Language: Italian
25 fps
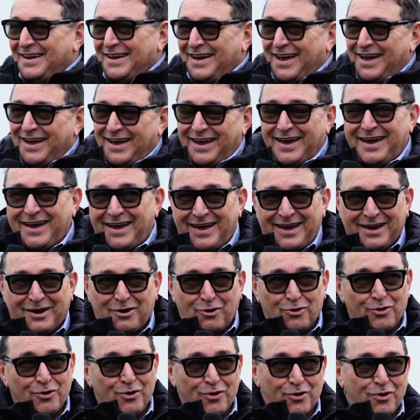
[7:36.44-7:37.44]
è,
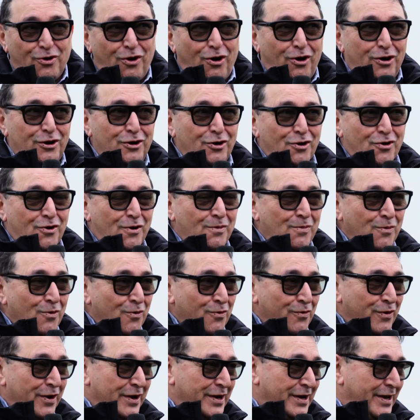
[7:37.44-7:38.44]
con orgoglio
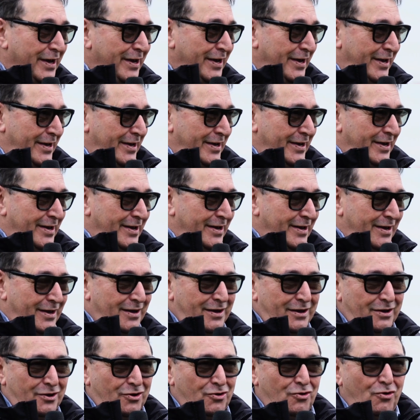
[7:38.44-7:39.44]
comunque
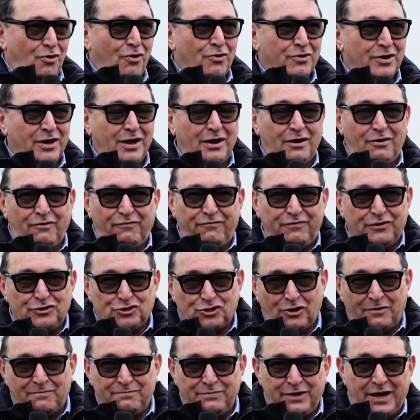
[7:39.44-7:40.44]
che eh, con
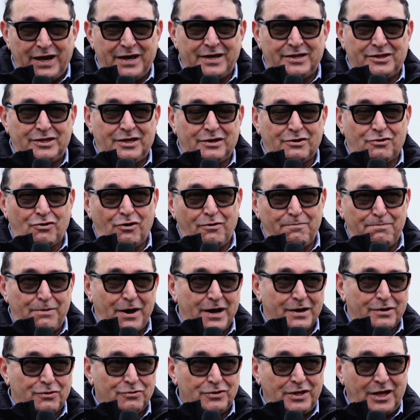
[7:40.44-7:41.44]
l'ufficio ambiente, col
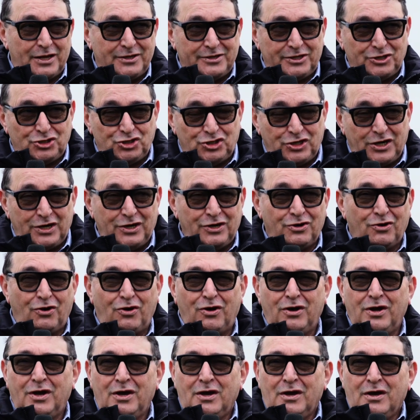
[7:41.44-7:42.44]
Parco del
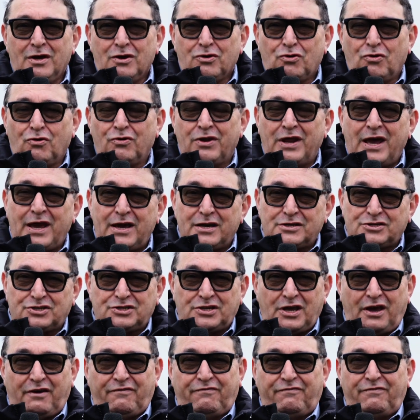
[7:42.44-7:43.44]
Ticino, con
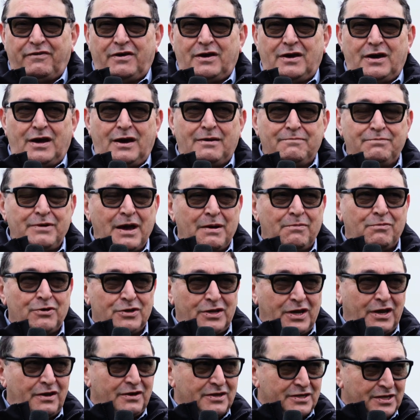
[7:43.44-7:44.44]
ERSAF
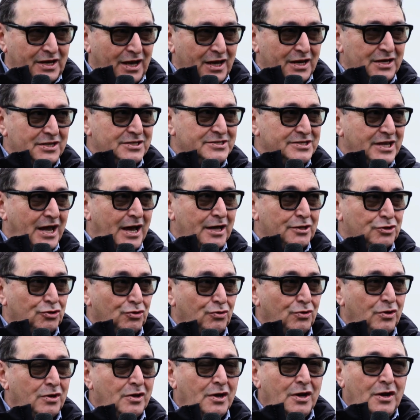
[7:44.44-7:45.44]
abbiamo re
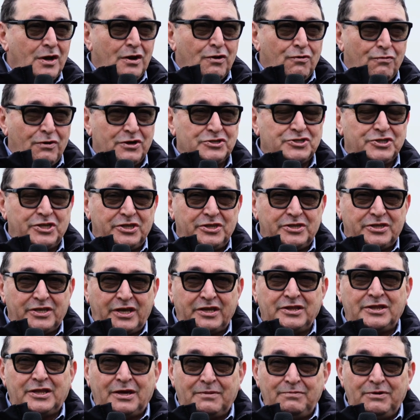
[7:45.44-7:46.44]
realizzato questi
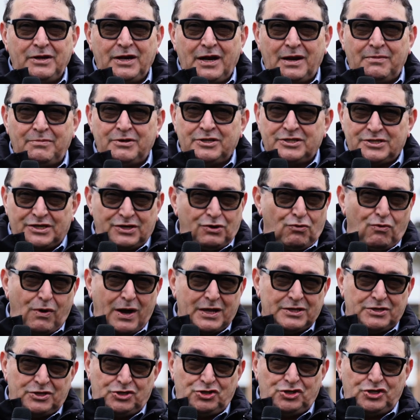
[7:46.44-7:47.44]
30.000 metri
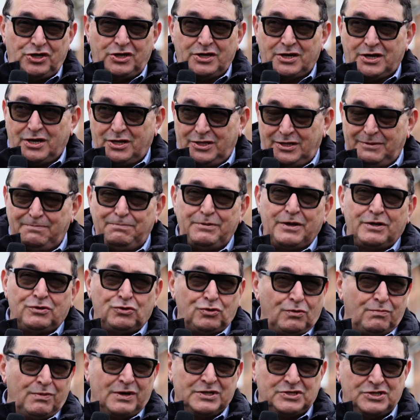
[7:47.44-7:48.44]
quadri circa di
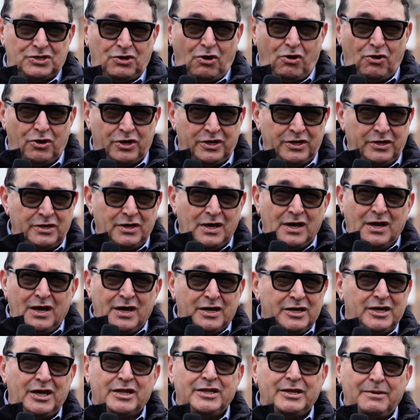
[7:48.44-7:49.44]
piantumazioni
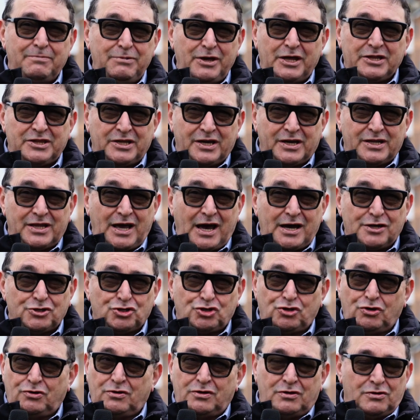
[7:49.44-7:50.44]
che ad Abbiate
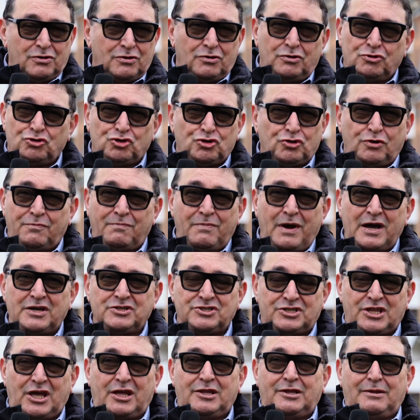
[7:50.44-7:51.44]
Grasso non sono mai
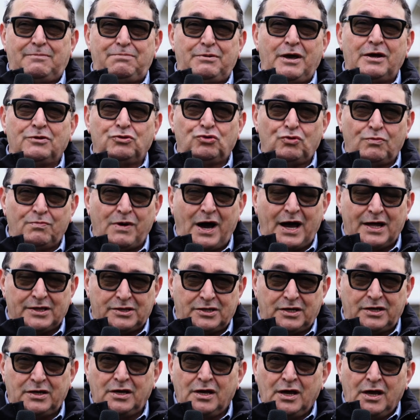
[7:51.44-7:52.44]
state
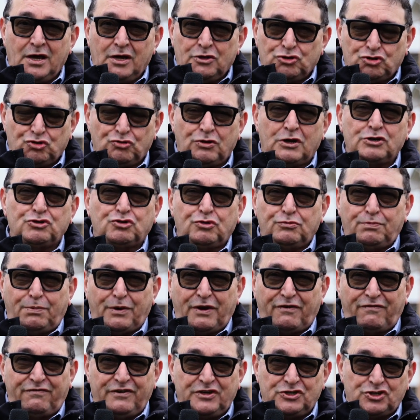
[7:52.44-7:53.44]
piantumate su una
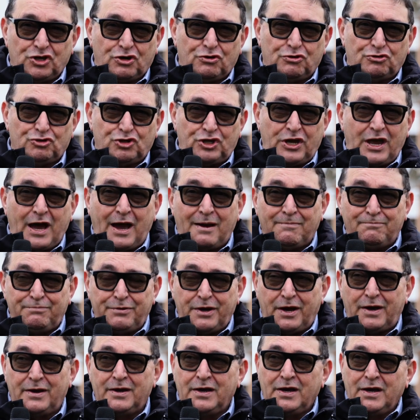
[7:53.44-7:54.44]
superficie così
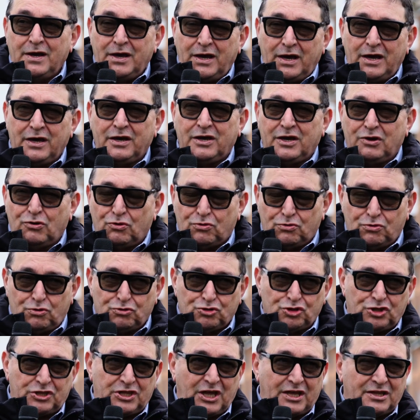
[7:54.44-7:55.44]
ampia e in
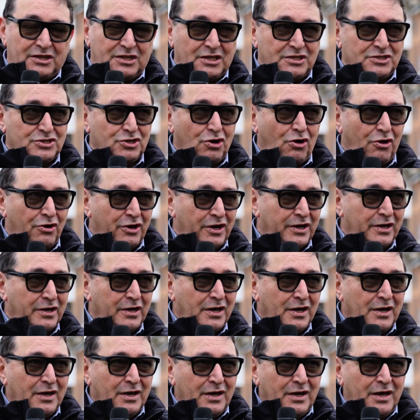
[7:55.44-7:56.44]
così tante zone
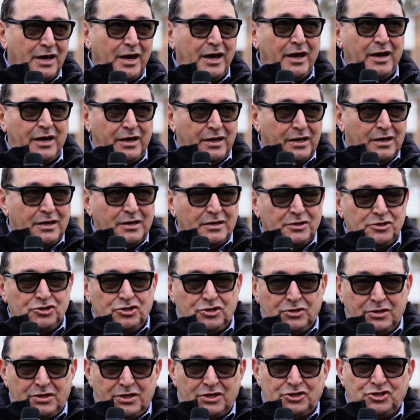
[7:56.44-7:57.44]
e
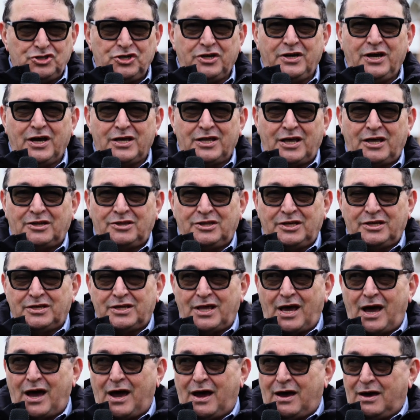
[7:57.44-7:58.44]
che ci
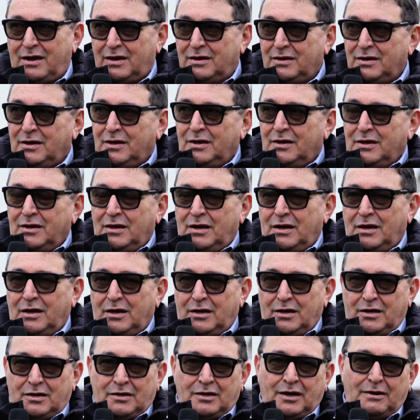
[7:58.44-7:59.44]
garantirà
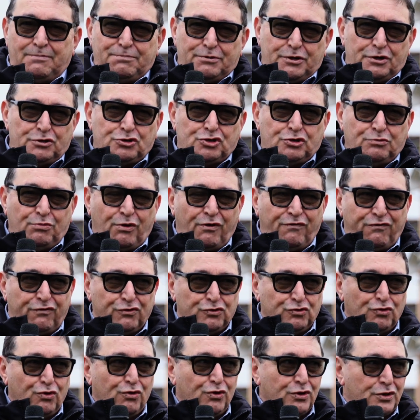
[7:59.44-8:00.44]
eh, nel prossimo
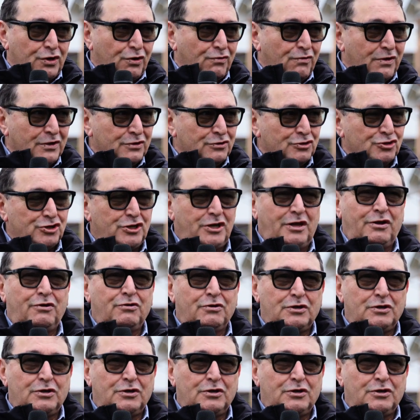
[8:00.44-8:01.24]
futuro, quando saranno